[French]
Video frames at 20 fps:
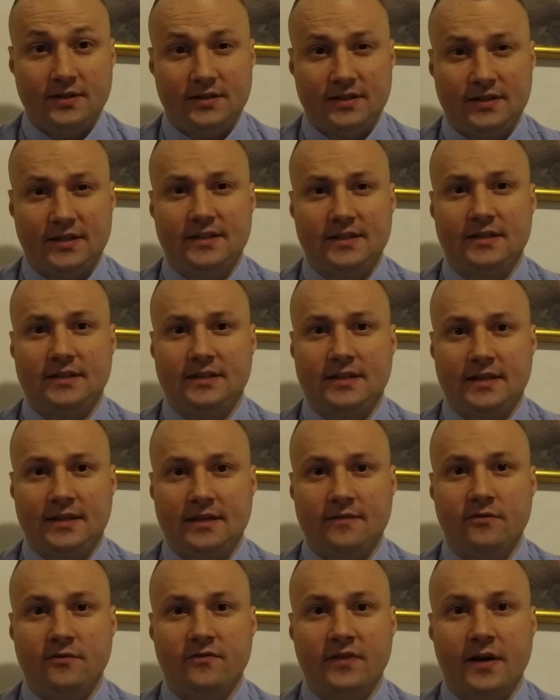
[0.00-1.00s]
c'est
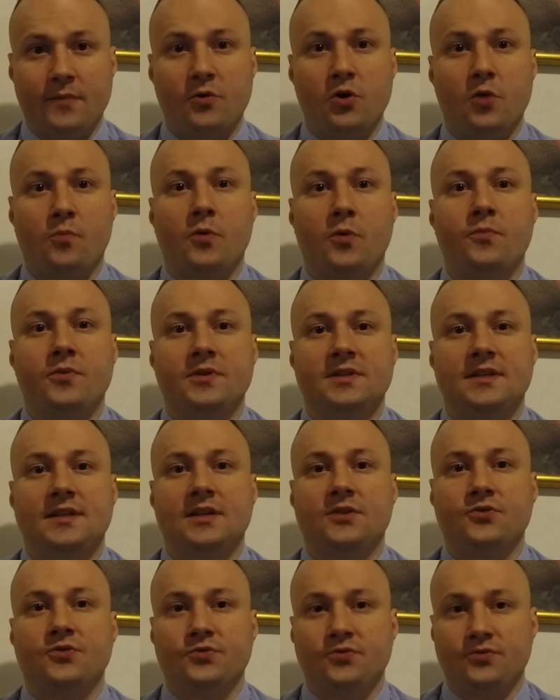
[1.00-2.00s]
qu'il veut vraiment leur proposer
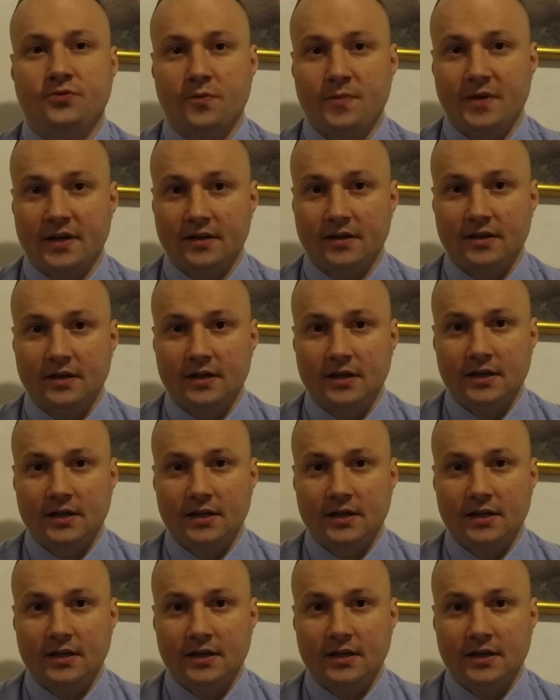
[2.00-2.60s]
quelque chose de bien.